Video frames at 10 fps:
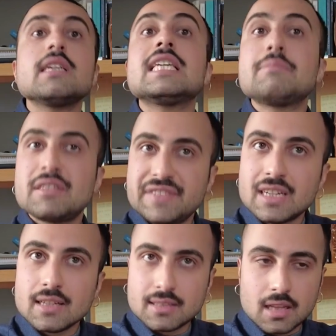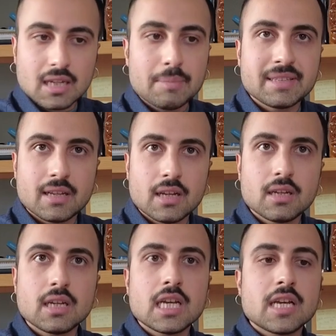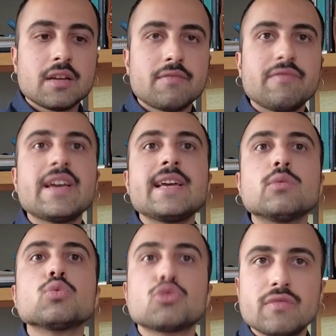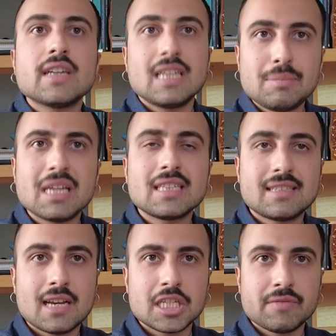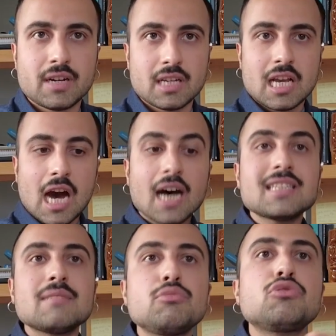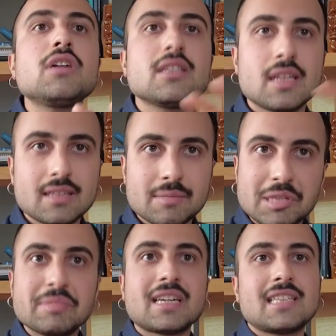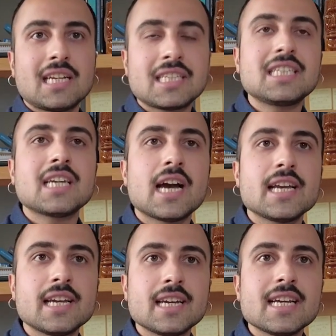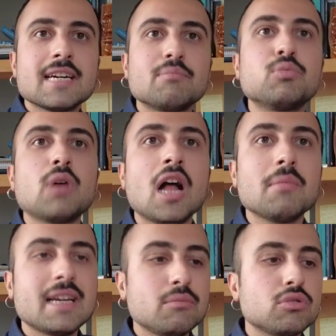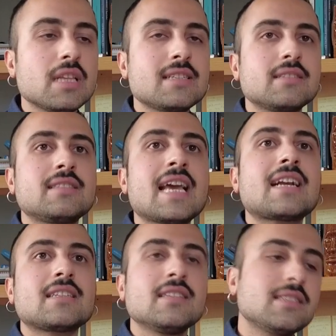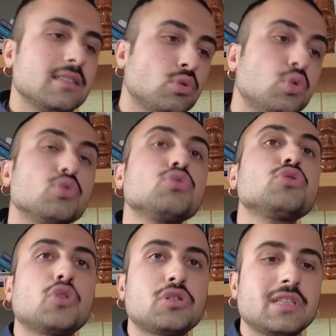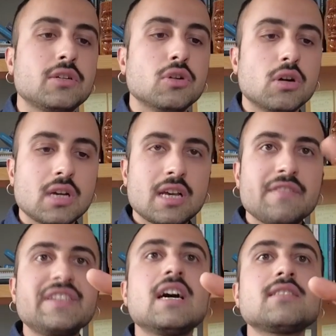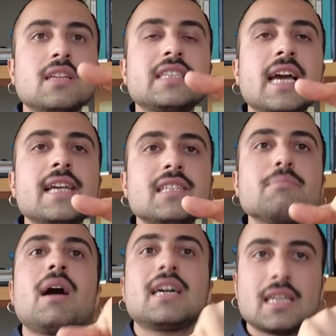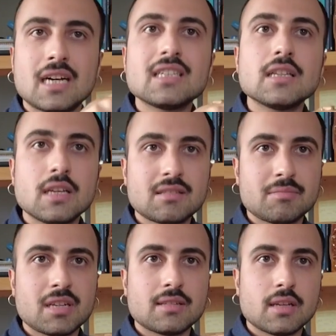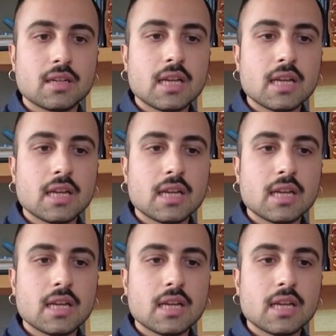iyi bir finansal kapitale ve uzun vadeli plana ihtiyacın var. Aslında bütün anlattığım şimdiye kadarki hikaye bu Almanya bunu nasıl tek nasıl kurduğunu gösteriyor finansal hikayesini bankalarda anlattım zaten. Hı